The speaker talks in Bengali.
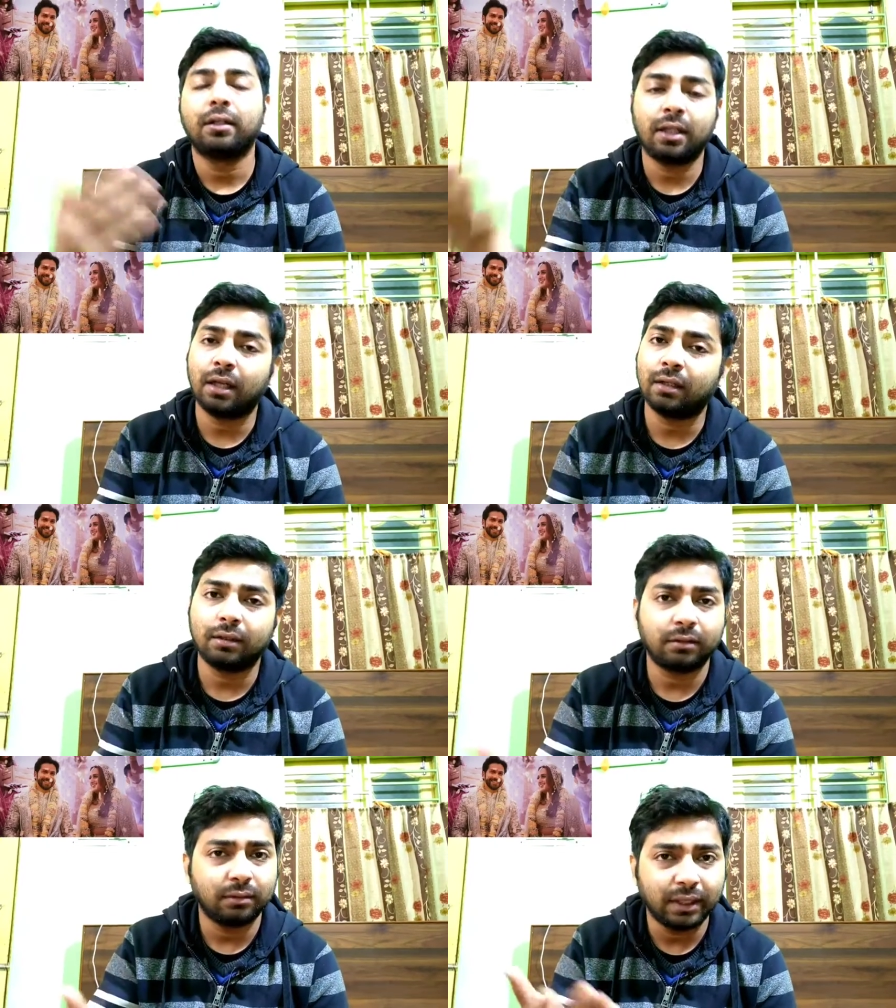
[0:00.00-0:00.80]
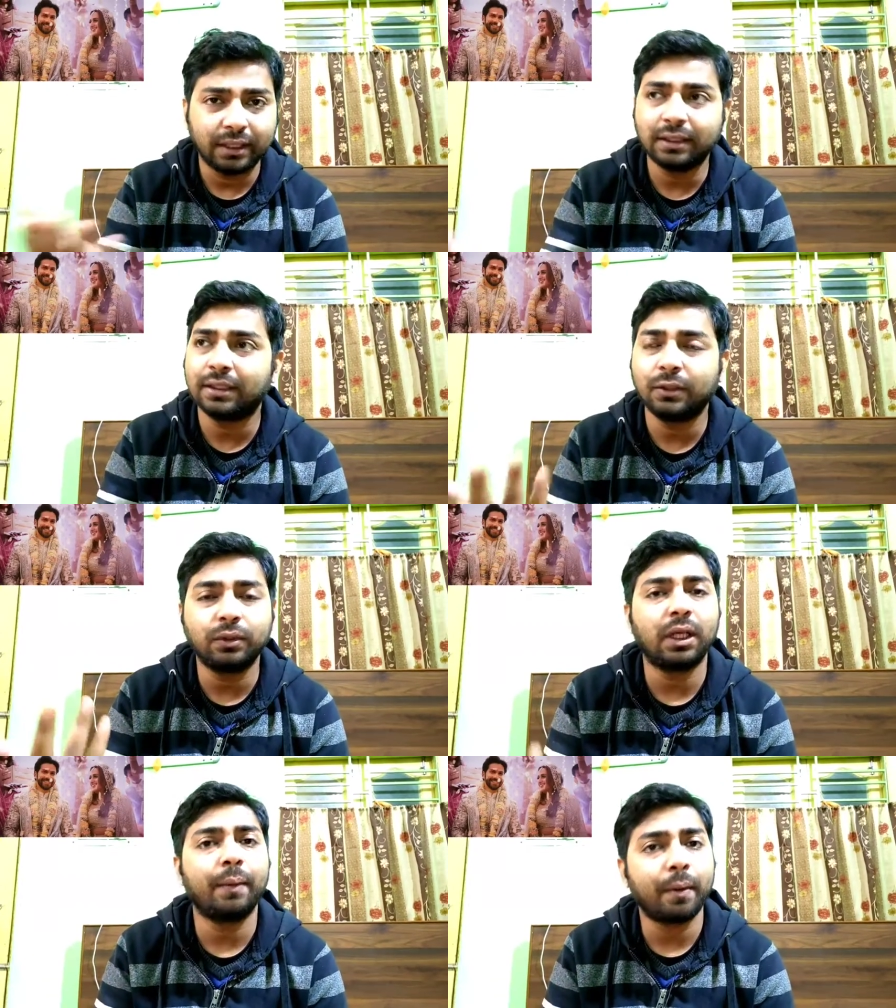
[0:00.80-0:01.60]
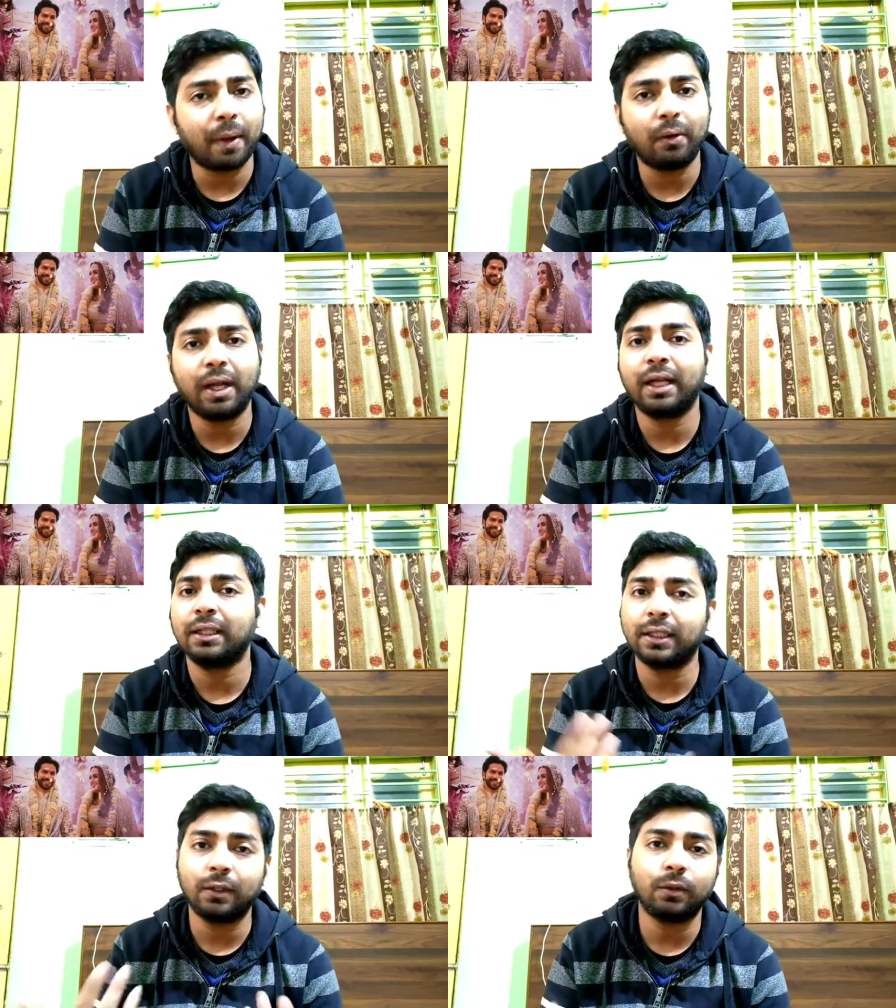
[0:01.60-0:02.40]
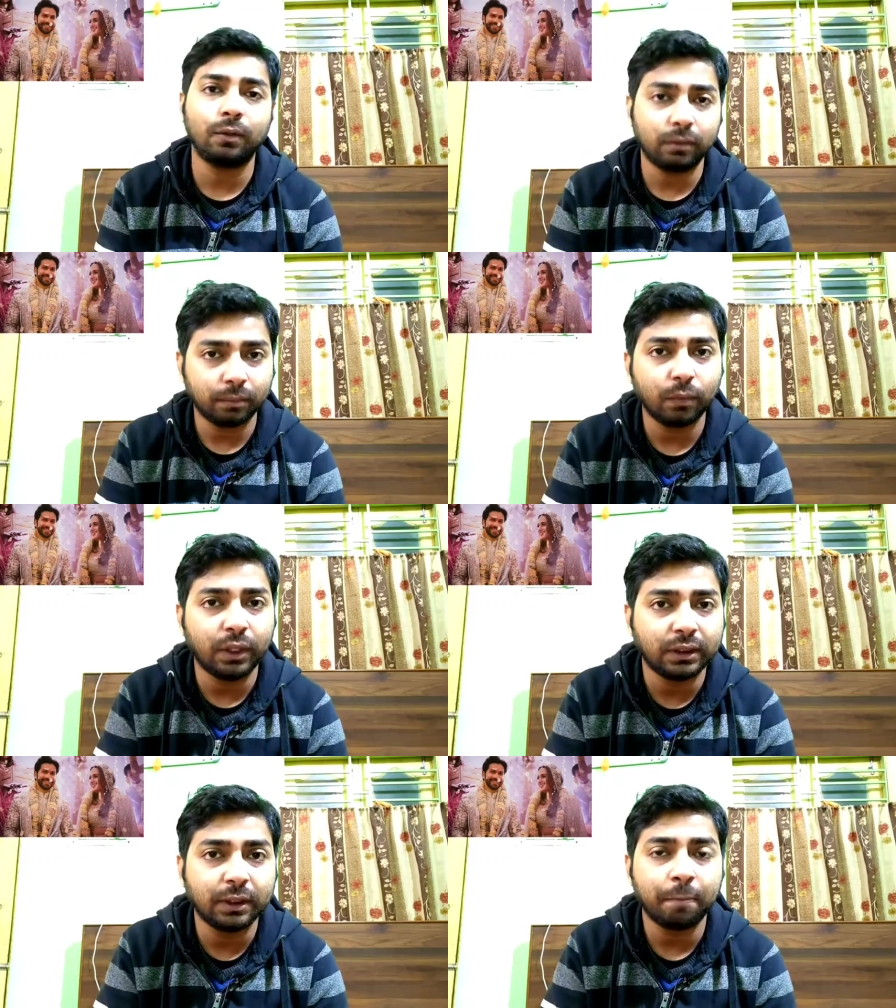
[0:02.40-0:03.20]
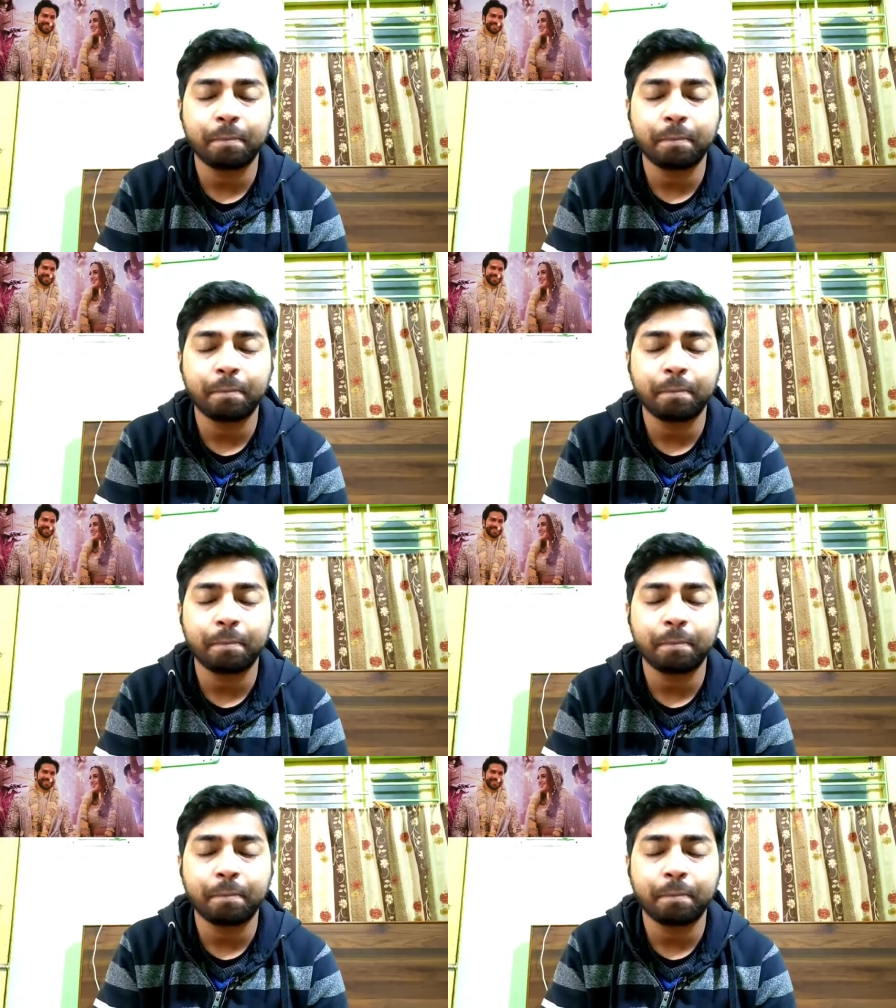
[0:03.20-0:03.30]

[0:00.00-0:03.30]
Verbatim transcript: তার লেটেস্ট কিছু সিনেমা আর ভালো লাগেনি সেগুলো বলেছি